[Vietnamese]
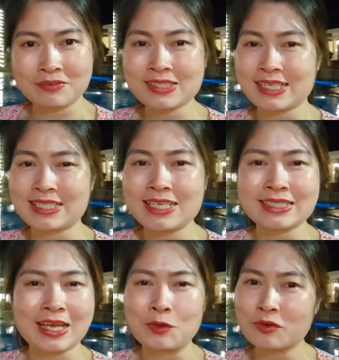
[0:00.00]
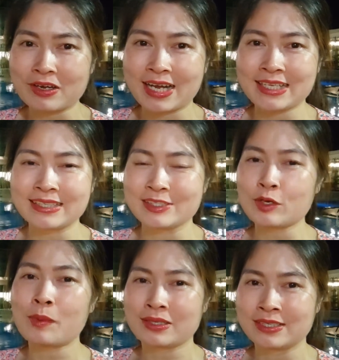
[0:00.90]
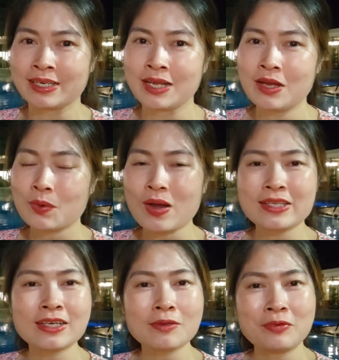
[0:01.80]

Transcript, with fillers: Vân sẽ chia sẻ luôn và ngay tới cho mọi người qua những